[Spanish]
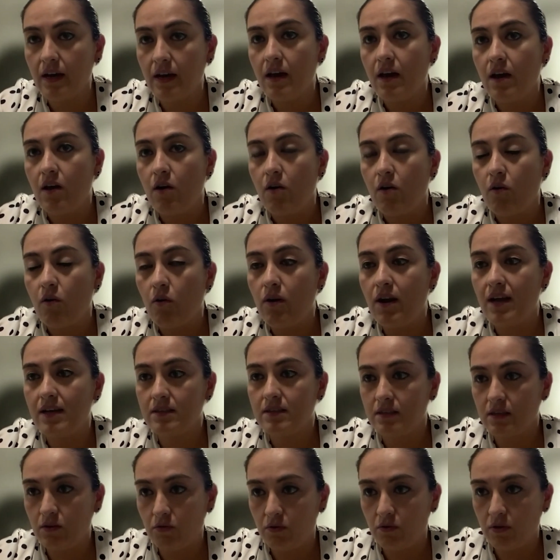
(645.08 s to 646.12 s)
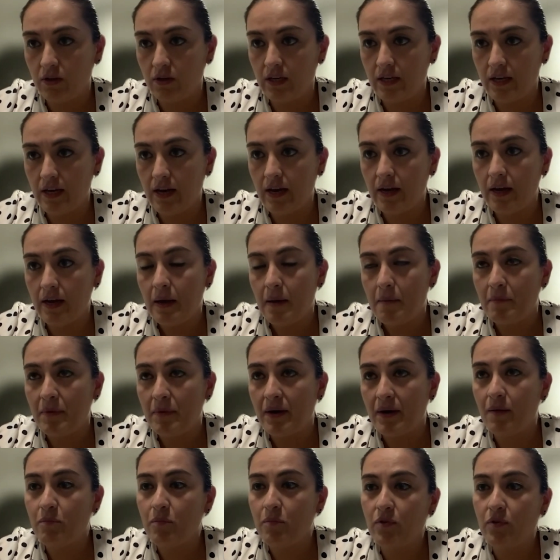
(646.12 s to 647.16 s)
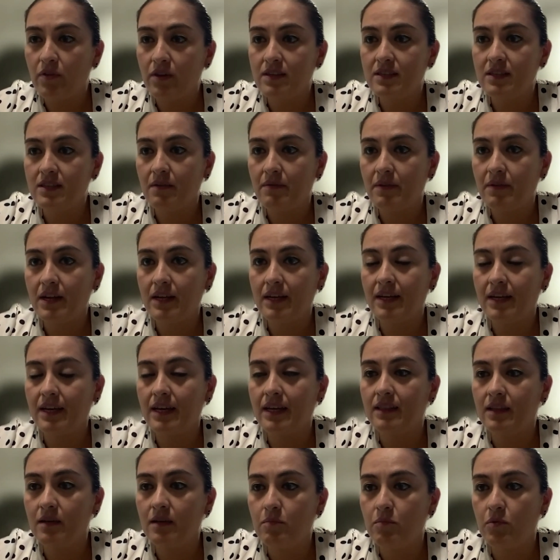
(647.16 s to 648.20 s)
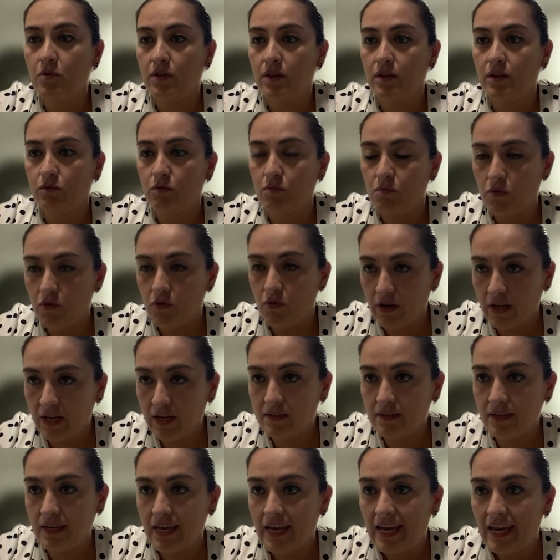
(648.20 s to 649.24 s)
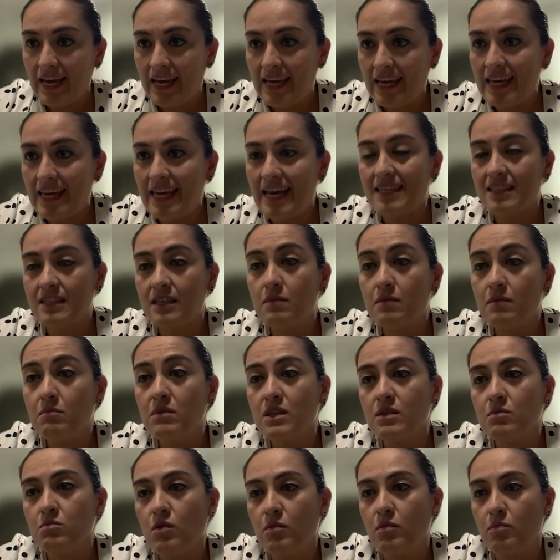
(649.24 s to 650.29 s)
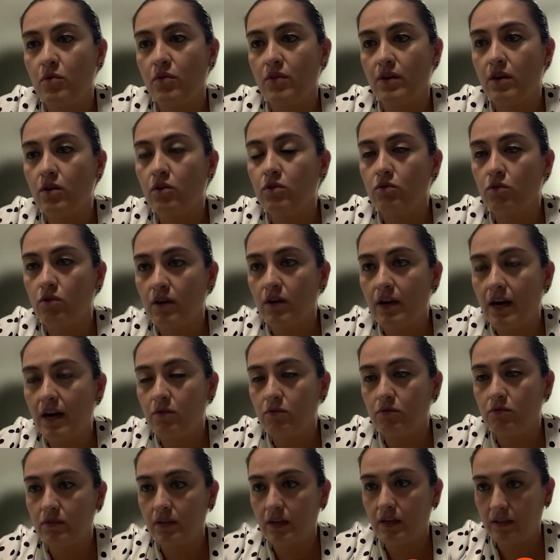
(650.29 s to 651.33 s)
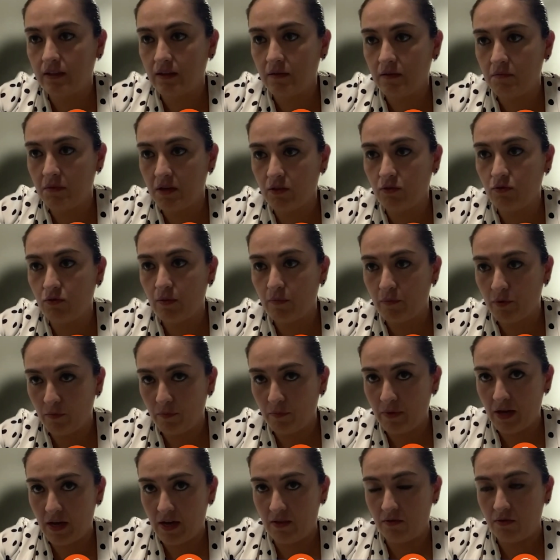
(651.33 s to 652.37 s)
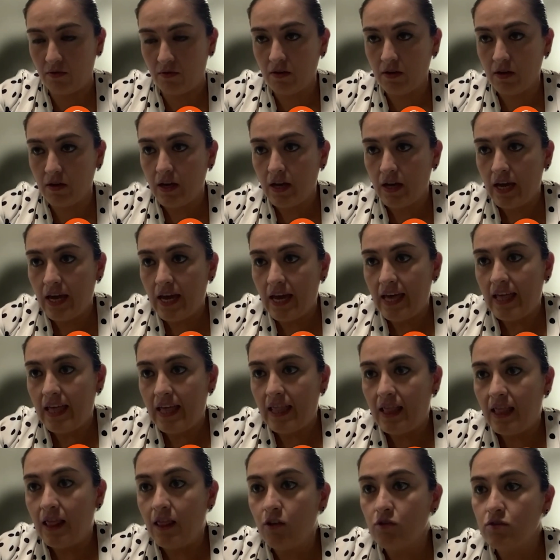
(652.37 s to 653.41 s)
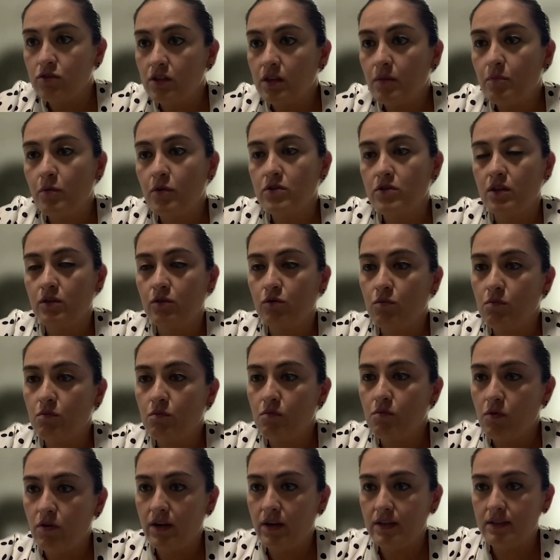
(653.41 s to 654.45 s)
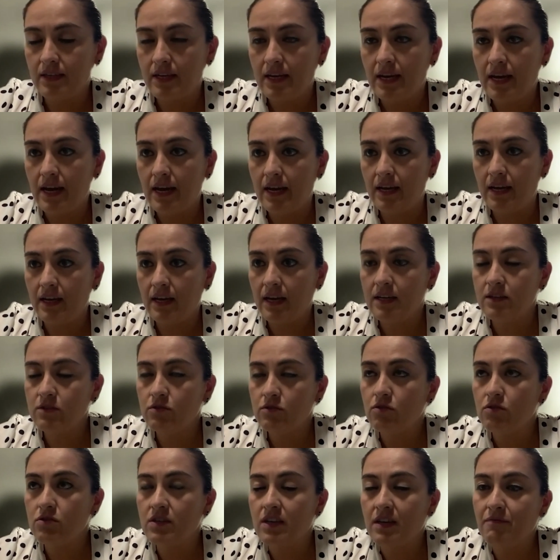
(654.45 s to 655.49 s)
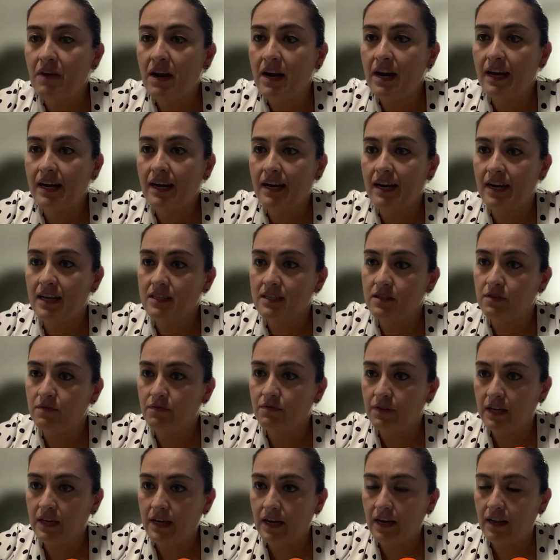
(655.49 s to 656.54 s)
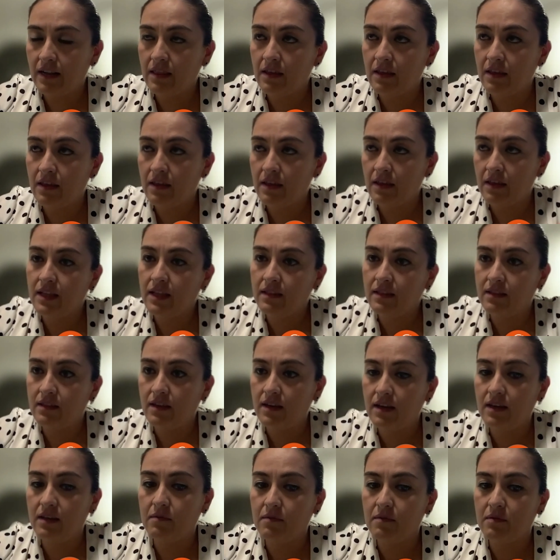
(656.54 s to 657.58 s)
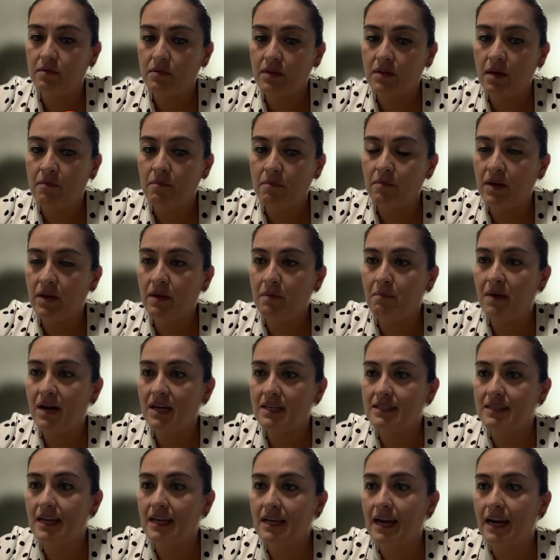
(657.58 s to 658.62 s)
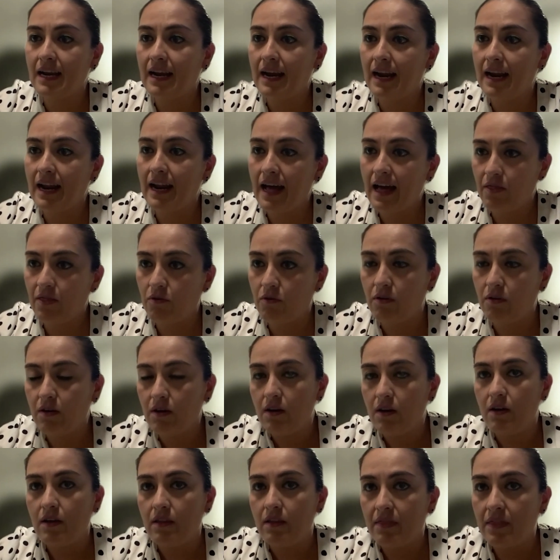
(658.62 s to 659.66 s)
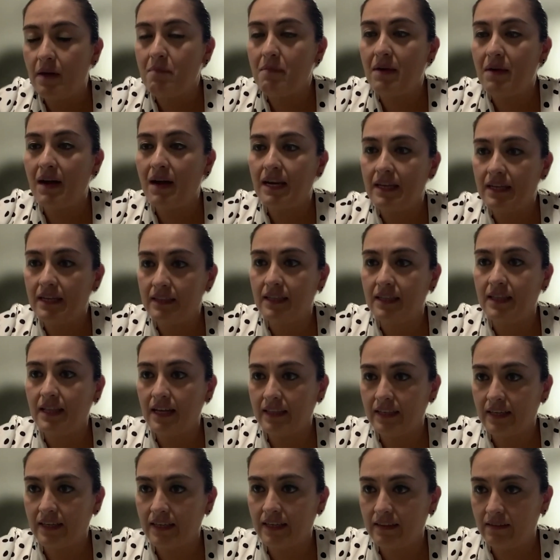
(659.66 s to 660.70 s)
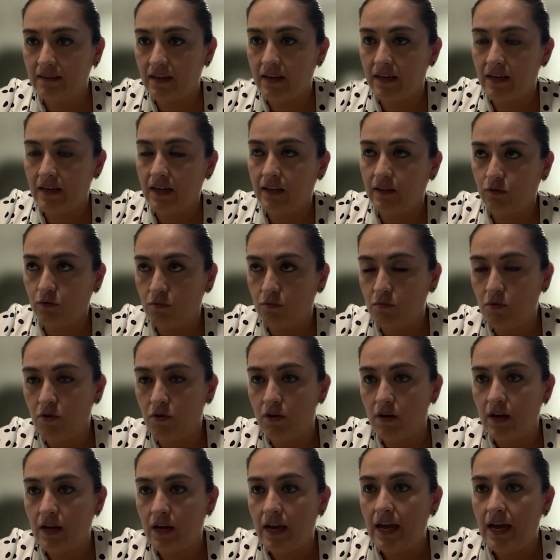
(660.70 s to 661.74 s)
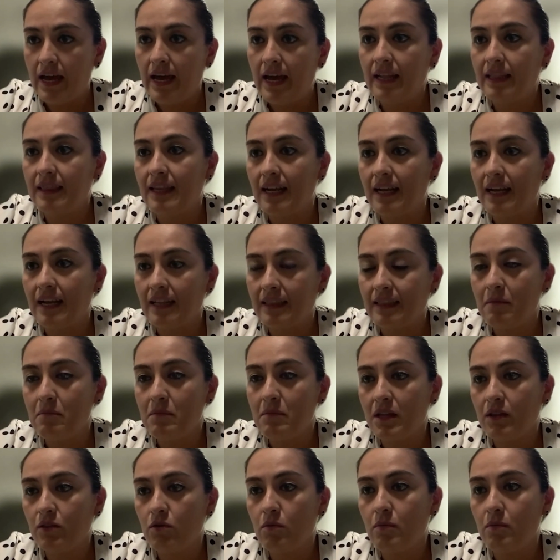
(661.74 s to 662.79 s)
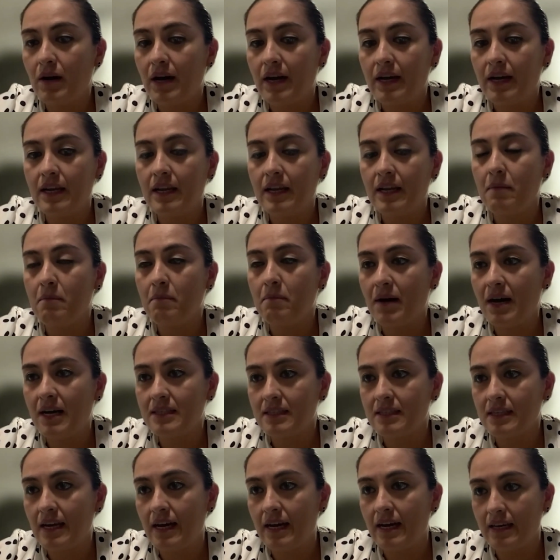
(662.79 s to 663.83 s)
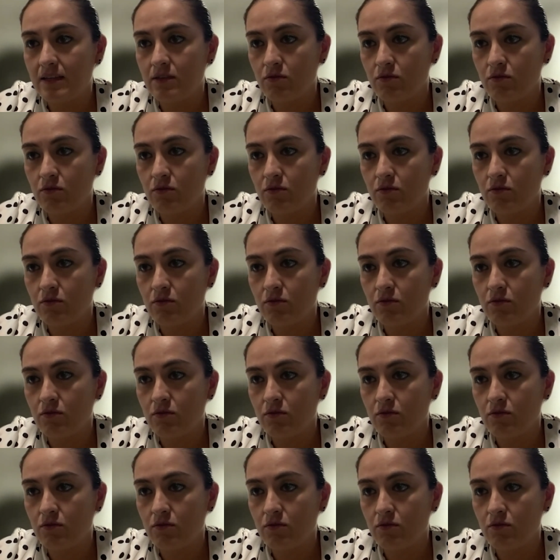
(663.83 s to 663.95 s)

o la cirugía para poder saber qué tipo de tumor es y asimismo poder otorgar un tratamiento apropiado. Los tipos de tumores que hay, estos se van a clasificar diferente en, base al grado de malignidad que tiene el tumor. El tratamiento va a ir en base a eso